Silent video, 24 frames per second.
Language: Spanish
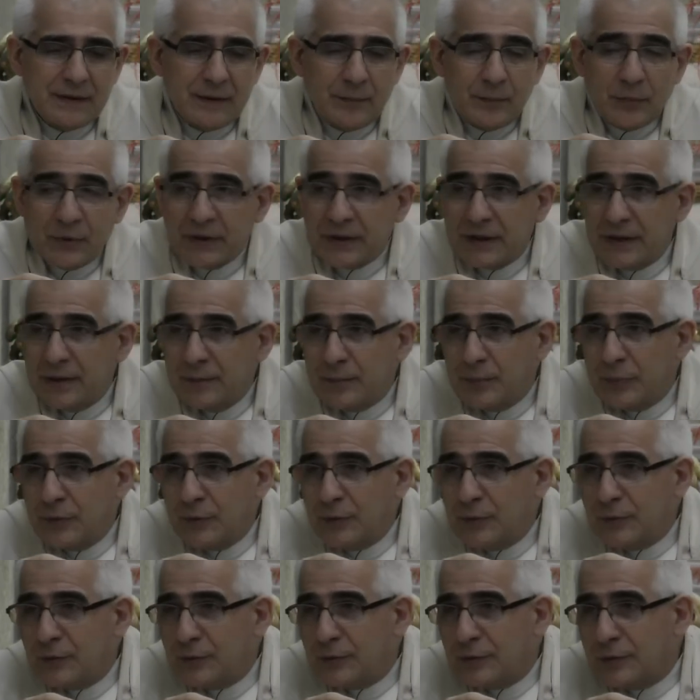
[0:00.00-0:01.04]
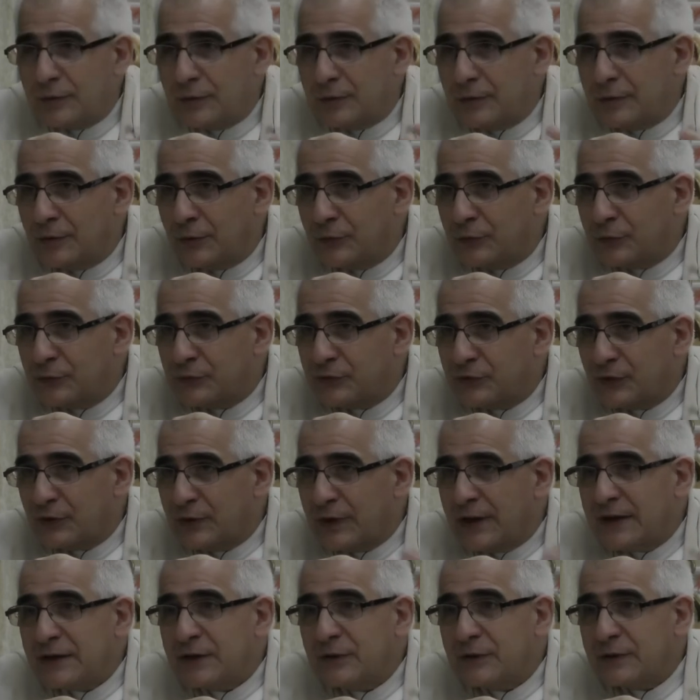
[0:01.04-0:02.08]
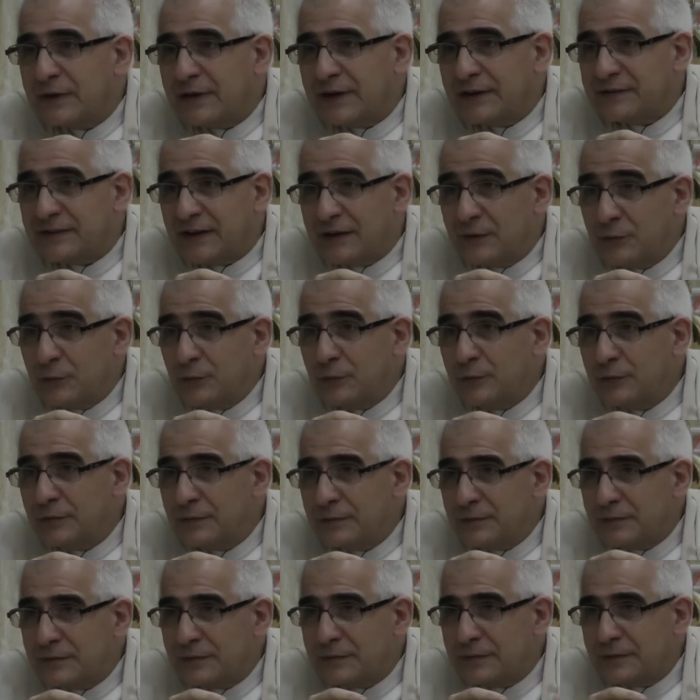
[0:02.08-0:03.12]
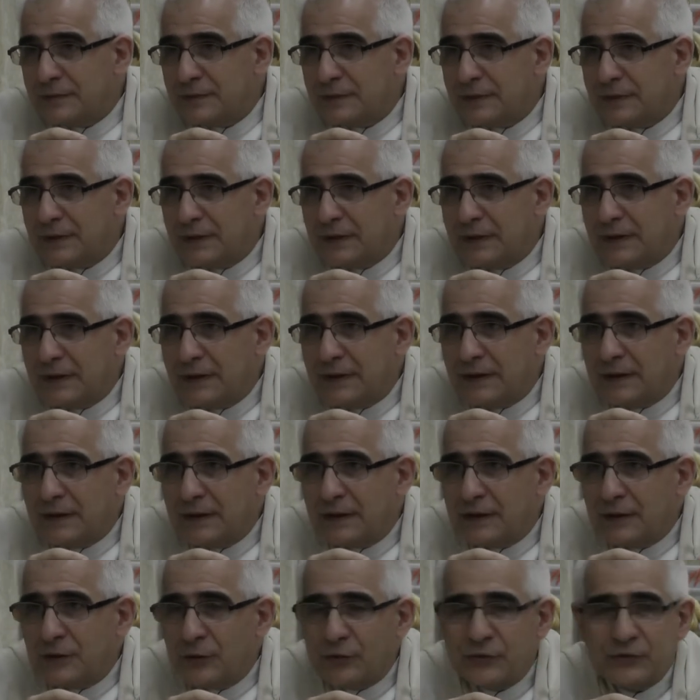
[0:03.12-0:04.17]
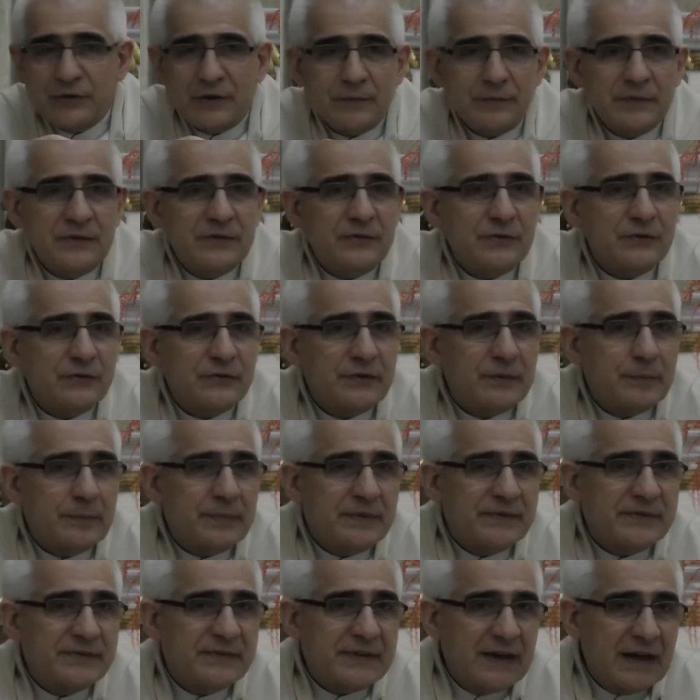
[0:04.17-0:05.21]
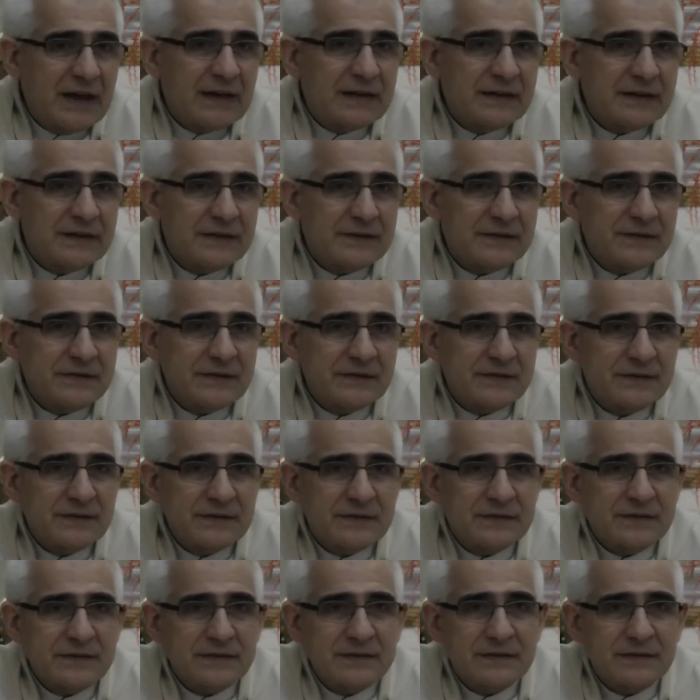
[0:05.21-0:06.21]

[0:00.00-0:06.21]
Por ejemplo, los funcionarios de la salud, los servicios especiales,